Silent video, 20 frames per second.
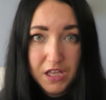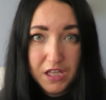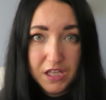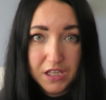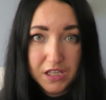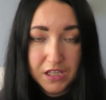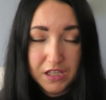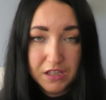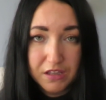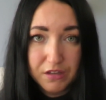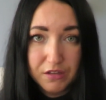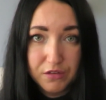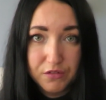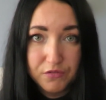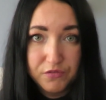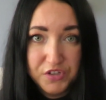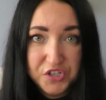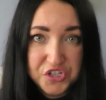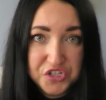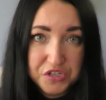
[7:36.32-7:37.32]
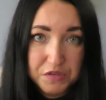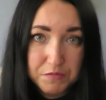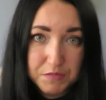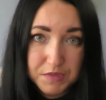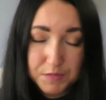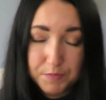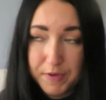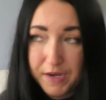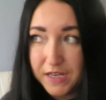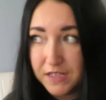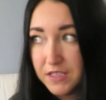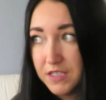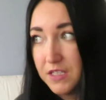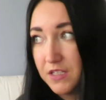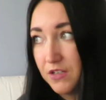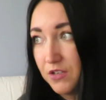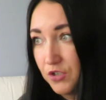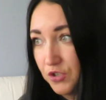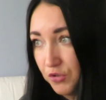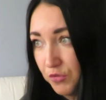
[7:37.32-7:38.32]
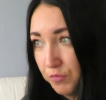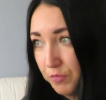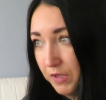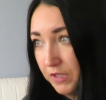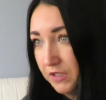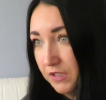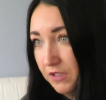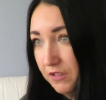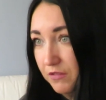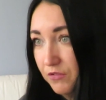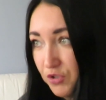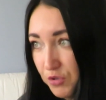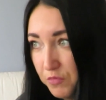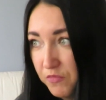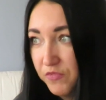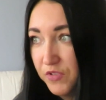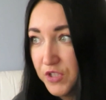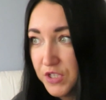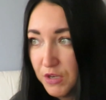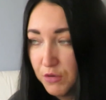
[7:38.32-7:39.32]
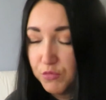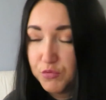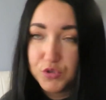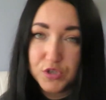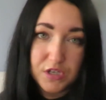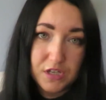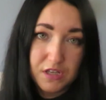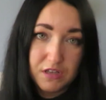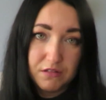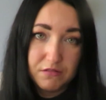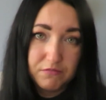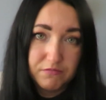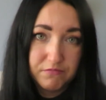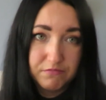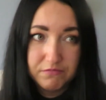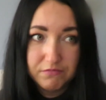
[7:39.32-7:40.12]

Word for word: e, wyjściem z pracy, że pani, żebym wiedział, że